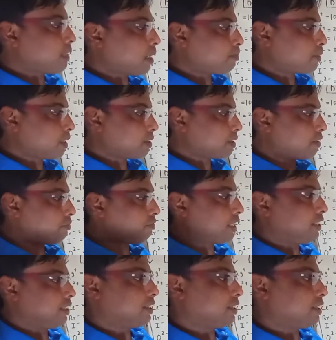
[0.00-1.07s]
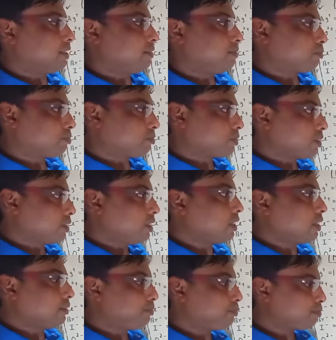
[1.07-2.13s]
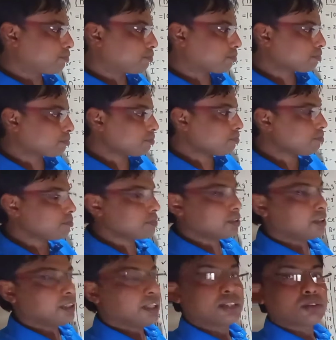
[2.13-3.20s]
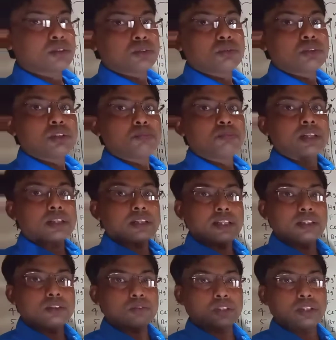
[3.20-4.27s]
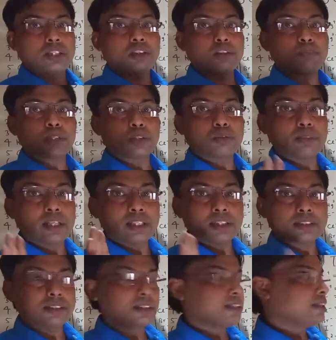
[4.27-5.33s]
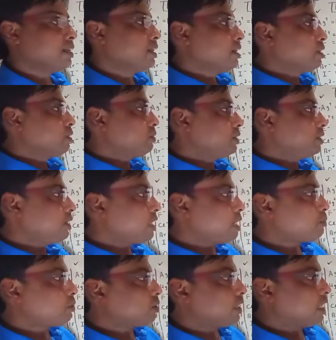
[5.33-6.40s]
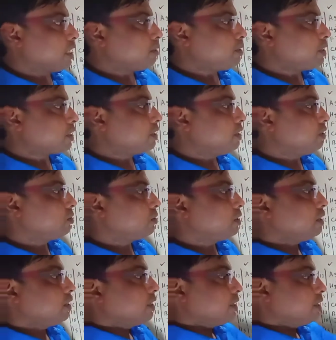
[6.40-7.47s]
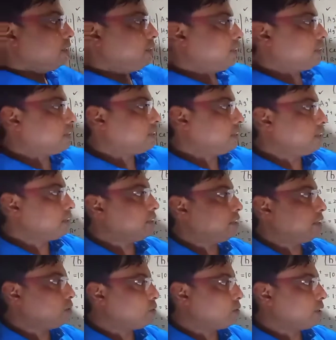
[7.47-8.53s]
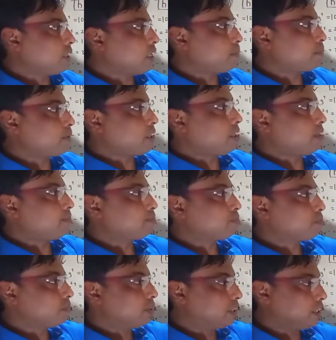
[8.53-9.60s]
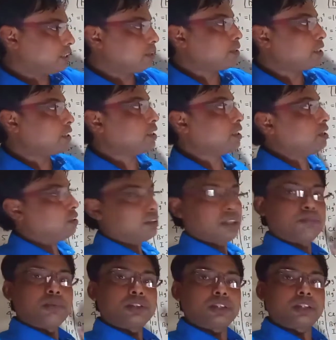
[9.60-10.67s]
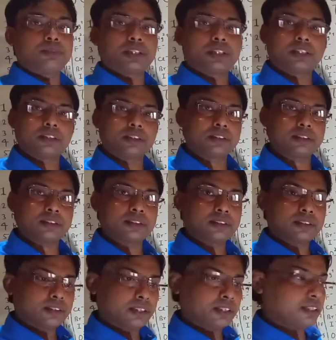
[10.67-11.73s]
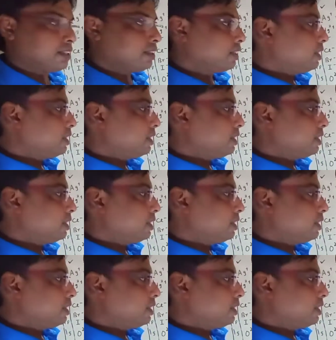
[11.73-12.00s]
आपका सल्फाइड ठीक है एस टू के ऊपर एस थ्री के ऊपर टू माइनस तो ये आपको ध्यान में रखनी होगी ये चीज़ ये हो गया आपका निगेटिव रेडिकल और ये पॉजिटिव रेडिकल ठीक है